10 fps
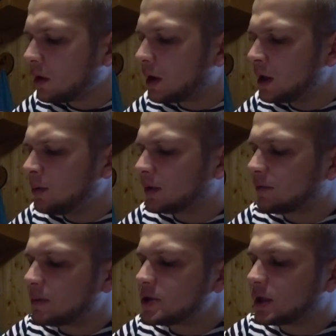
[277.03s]
А Ripple
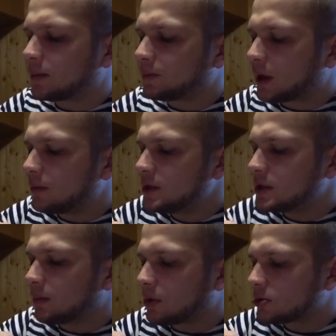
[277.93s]
вообще там
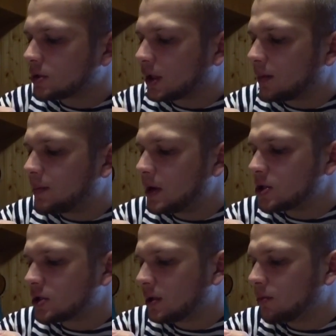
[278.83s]
комиссия просто
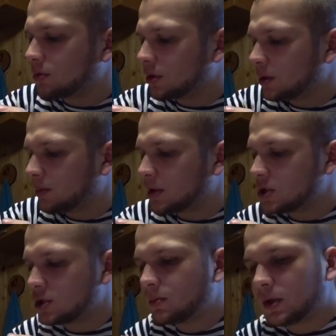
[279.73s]
копеечная будет, и
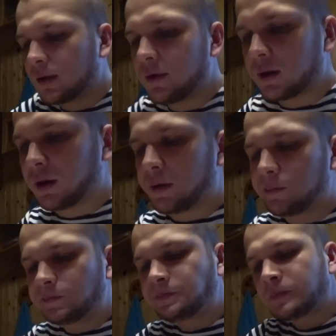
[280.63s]
платежи мгновенные
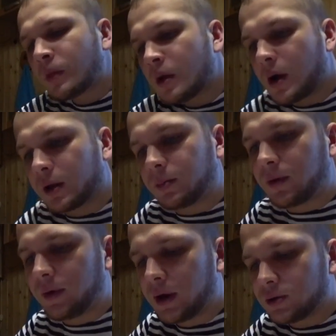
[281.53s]

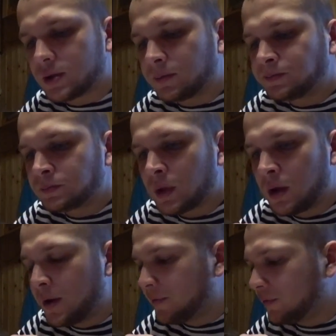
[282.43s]
отправляются.
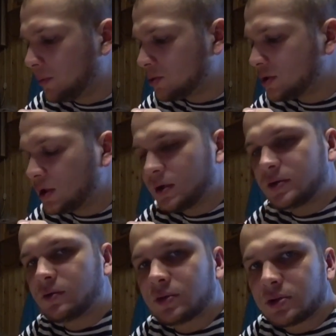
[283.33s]
Выпустили
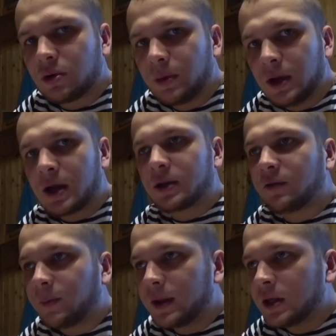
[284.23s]
всего 100
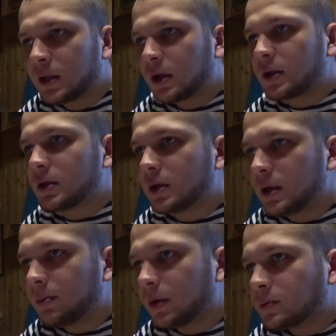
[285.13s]
миллиардов монеток этих
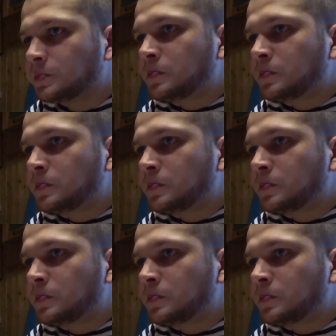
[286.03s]
Ripple.